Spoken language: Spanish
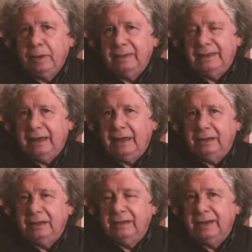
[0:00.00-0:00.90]
se ha
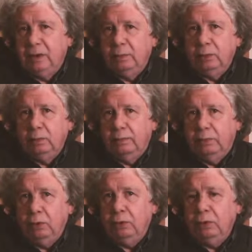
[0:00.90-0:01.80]
caracterizado por un
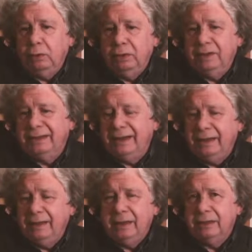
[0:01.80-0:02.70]
poco
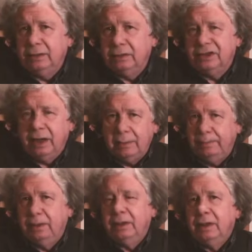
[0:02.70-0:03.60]
interés del señor Sharp
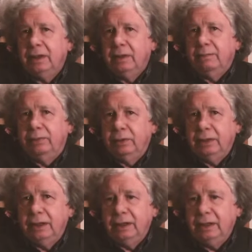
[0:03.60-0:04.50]
por
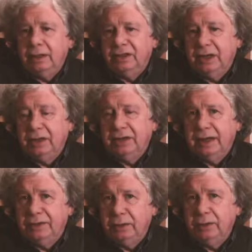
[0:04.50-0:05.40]
eh, entrar en
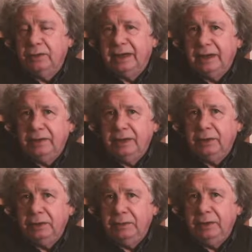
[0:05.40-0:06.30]
relación con
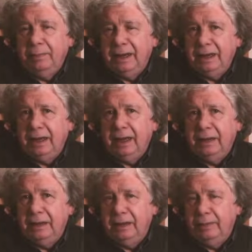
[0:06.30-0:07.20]
carabineros y ver manera
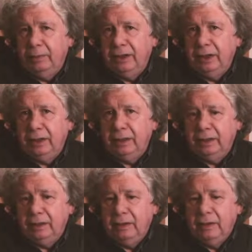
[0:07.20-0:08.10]
de poner
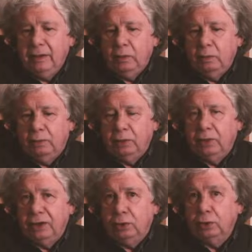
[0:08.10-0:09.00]
eh, un poco
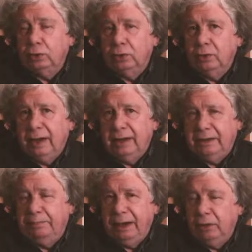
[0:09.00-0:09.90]
de coto al
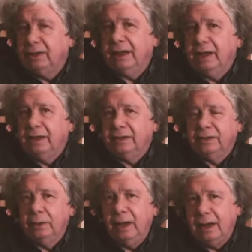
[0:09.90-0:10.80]
despelote que hay en esa
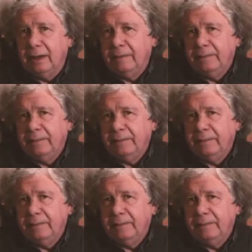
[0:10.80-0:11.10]
ciudad.